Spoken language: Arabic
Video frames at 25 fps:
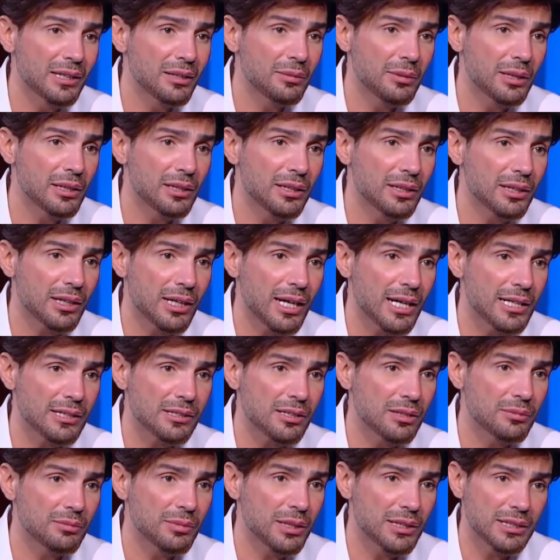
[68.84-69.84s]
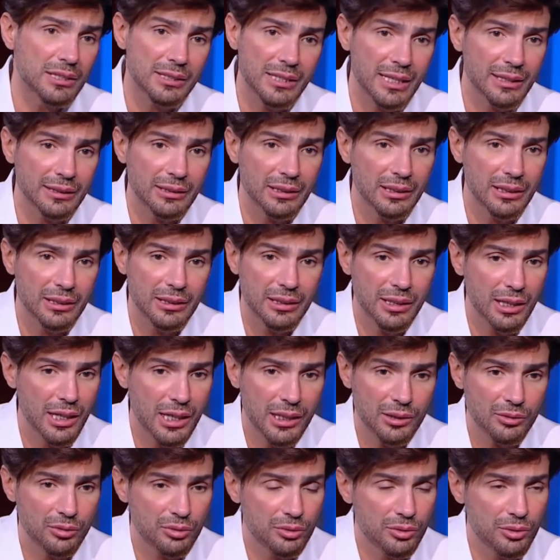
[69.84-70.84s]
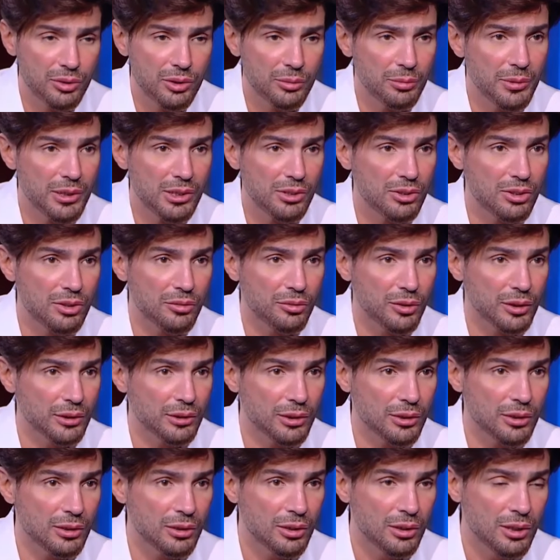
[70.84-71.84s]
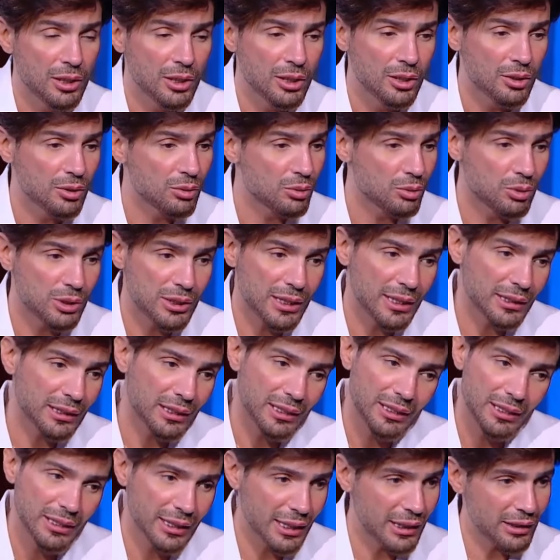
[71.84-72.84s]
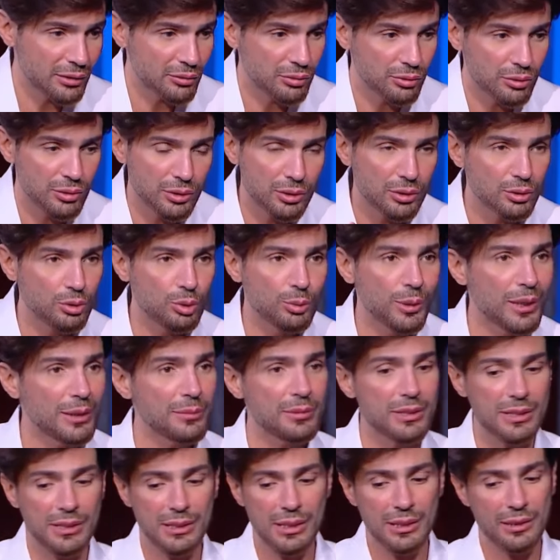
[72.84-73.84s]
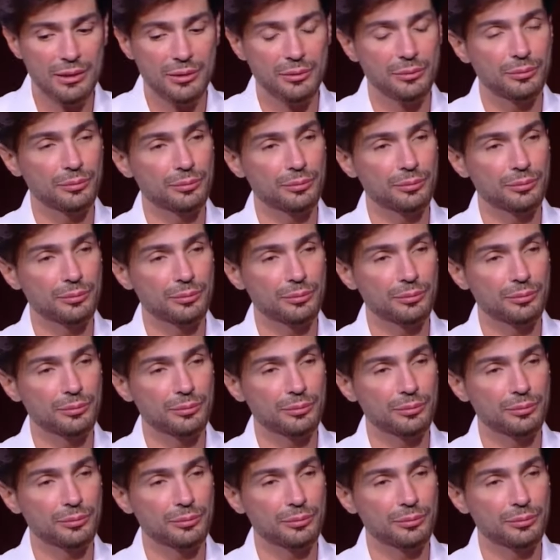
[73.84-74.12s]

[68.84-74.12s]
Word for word: خلي بالك حسب يعني ساعات تلاقيني قاعد في مصر فتره وساعات تلاقيني قاعد في دبي بالسنه